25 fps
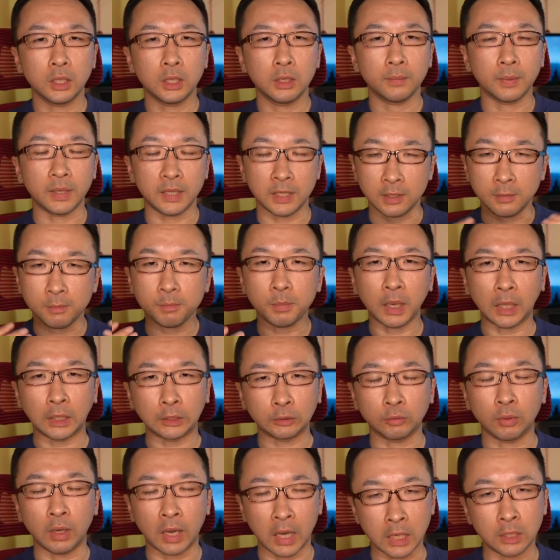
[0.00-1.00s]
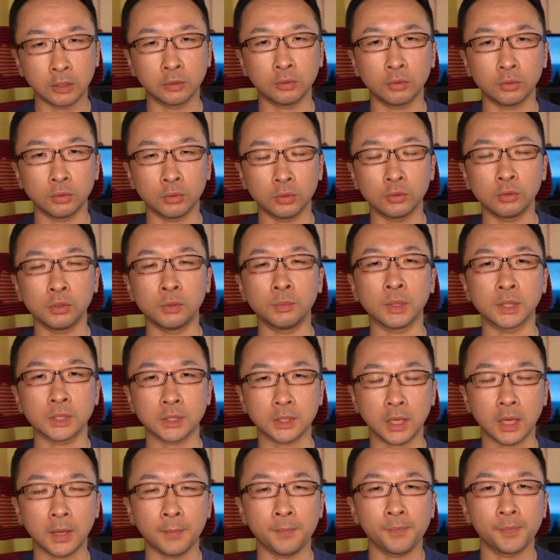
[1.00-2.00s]
まあ、インパクトがあると言います
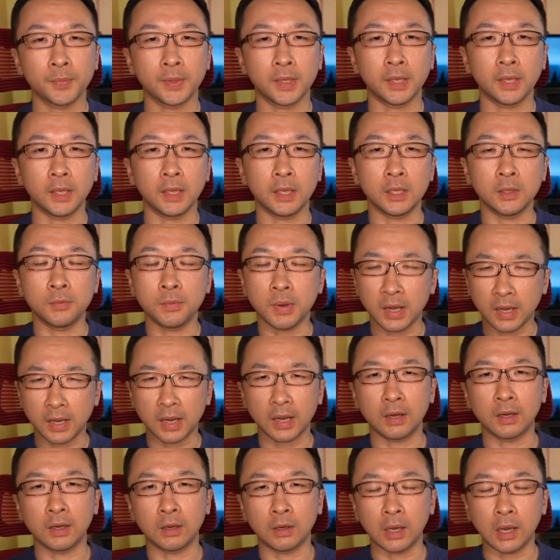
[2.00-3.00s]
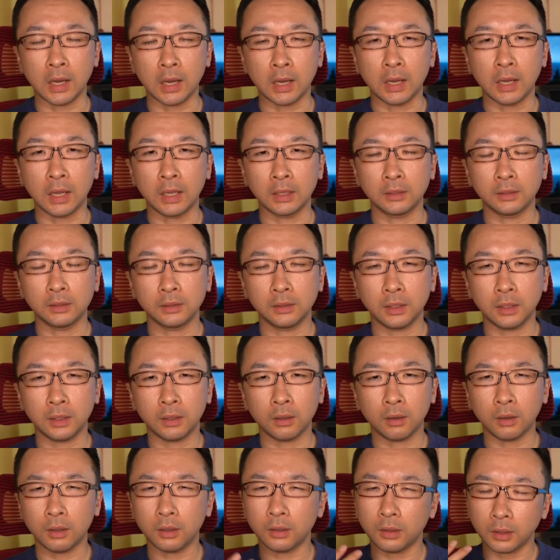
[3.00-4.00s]
か、えー、違和感があって、
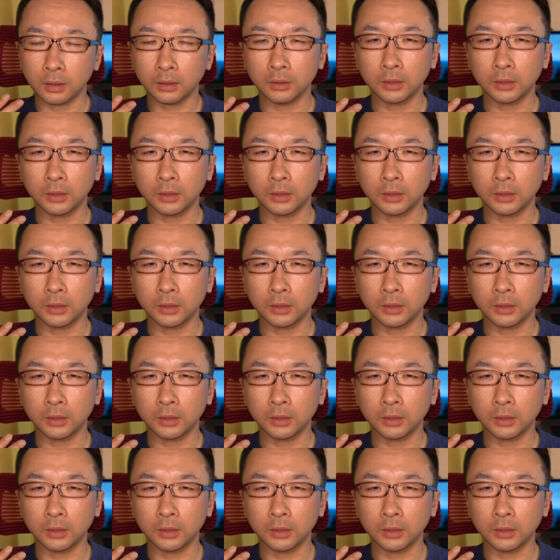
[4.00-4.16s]
あれなん